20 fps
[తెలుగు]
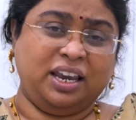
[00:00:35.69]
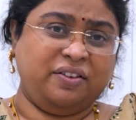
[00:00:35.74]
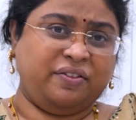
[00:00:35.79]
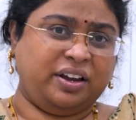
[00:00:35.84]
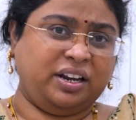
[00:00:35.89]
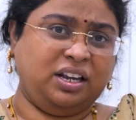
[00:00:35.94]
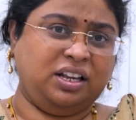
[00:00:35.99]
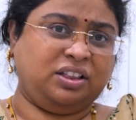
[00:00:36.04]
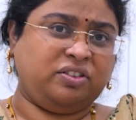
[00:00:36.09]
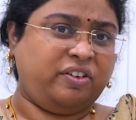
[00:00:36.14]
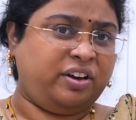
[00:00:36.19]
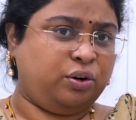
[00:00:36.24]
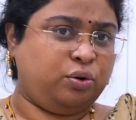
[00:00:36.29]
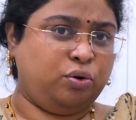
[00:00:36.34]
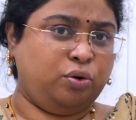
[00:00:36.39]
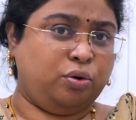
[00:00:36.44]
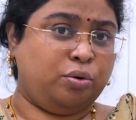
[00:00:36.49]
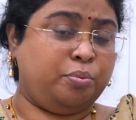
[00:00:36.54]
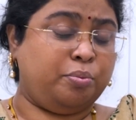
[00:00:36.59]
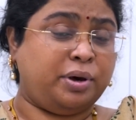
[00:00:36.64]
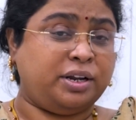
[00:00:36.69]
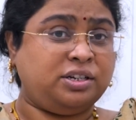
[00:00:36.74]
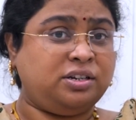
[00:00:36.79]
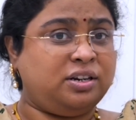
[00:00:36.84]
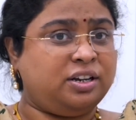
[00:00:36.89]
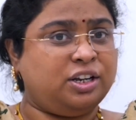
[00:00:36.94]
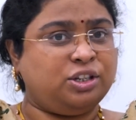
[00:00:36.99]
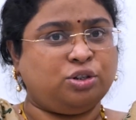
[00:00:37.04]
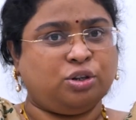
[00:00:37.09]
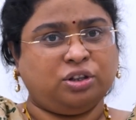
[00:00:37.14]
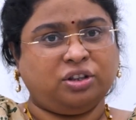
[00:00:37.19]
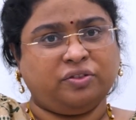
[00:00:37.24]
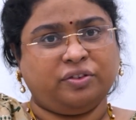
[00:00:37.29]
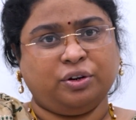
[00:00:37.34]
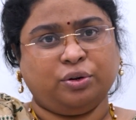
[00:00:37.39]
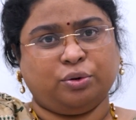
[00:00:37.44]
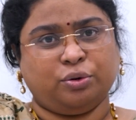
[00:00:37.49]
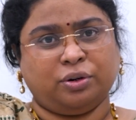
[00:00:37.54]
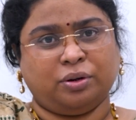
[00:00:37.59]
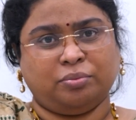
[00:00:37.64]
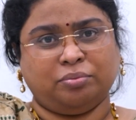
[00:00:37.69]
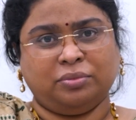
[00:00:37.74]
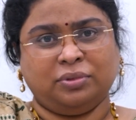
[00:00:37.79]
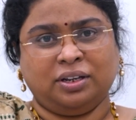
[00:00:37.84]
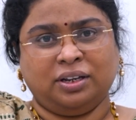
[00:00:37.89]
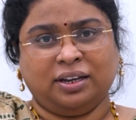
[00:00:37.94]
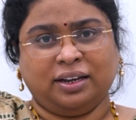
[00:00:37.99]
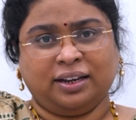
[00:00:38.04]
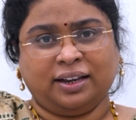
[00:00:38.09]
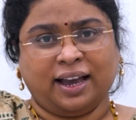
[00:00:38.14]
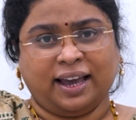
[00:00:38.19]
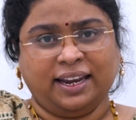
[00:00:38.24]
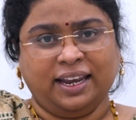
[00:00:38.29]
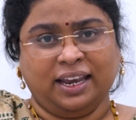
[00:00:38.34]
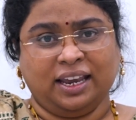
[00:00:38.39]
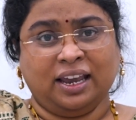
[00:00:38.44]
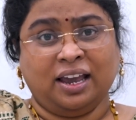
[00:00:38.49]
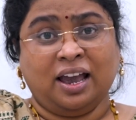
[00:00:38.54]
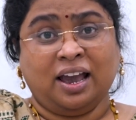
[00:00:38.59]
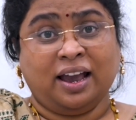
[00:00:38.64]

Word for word: ఇవన్నీ ఇంతవరకు మనుషులకే సొంతం అనుకున్నాం కానీ